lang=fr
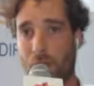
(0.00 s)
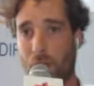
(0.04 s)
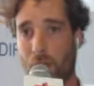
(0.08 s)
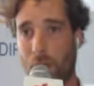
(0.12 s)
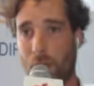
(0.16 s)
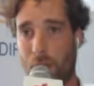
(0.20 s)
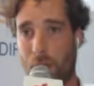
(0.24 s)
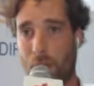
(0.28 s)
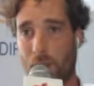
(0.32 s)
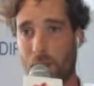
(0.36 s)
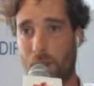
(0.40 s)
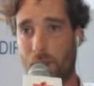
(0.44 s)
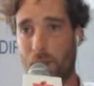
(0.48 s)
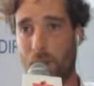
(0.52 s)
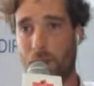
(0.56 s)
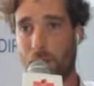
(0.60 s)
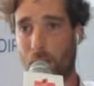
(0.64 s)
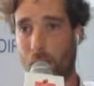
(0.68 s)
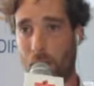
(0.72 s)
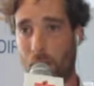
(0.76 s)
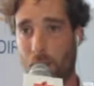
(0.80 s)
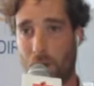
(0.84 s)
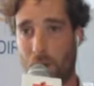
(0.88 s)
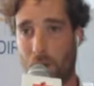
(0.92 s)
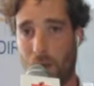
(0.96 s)
d'actifs hein,
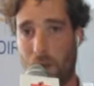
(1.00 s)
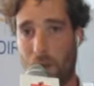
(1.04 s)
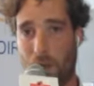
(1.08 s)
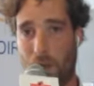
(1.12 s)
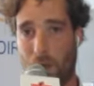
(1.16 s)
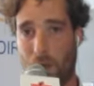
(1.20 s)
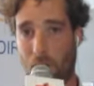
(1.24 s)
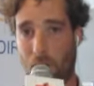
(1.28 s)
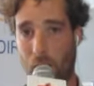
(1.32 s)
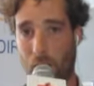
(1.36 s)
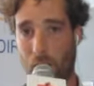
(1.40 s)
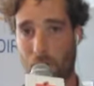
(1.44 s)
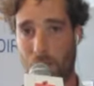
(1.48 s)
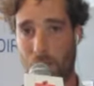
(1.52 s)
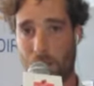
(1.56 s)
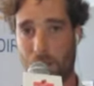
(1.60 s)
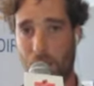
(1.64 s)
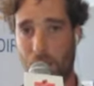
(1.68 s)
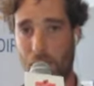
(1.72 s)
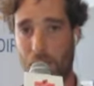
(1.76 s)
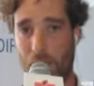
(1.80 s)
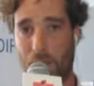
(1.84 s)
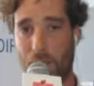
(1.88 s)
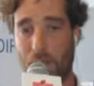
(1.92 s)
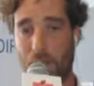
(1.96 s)
et euh, des
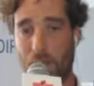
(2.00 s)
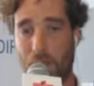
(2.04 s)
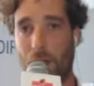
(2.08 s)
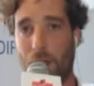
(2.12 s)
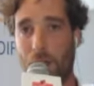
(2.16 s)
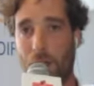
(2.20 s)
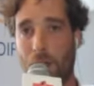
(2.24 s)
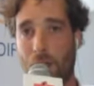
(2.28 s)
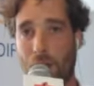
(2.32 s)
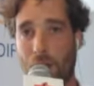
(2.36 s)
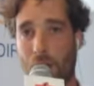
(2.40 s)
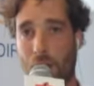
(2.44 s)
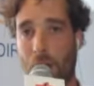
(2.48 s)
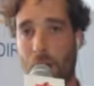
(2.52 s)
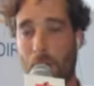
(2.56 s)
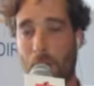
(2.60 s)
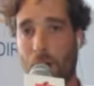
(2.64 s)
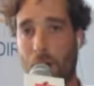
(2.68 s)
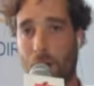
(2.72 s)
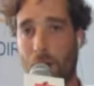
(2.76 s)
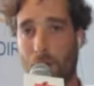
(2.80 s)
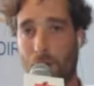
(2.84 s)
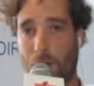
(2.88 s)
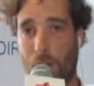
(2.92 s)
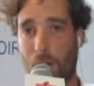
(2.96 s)
liquidités injectées par la
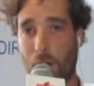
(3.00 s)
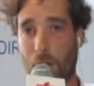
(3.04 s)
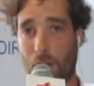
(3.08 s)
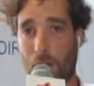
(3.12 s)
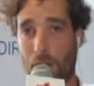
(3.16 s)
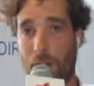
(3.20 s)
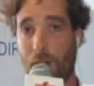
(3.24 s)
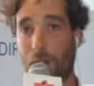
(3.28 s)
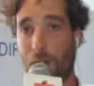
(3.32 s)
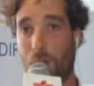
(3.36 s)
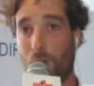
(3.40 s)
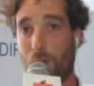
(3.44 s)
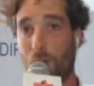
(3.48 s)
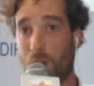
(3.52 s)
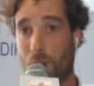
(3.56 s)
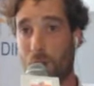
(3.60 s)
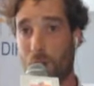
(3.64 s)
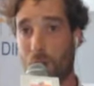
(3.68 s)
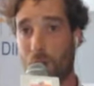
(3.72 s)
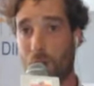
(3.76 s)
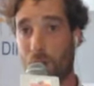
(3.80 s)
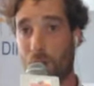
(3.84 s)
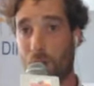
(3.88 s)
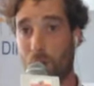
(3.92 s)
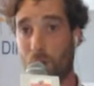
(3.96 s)
Fed, c'est une
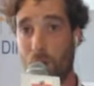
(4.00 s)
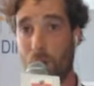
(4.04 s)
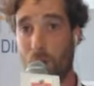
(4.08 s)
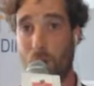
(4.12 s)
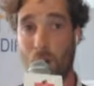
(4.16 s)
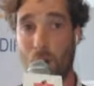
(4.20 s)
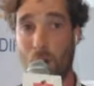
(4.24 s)
certitude.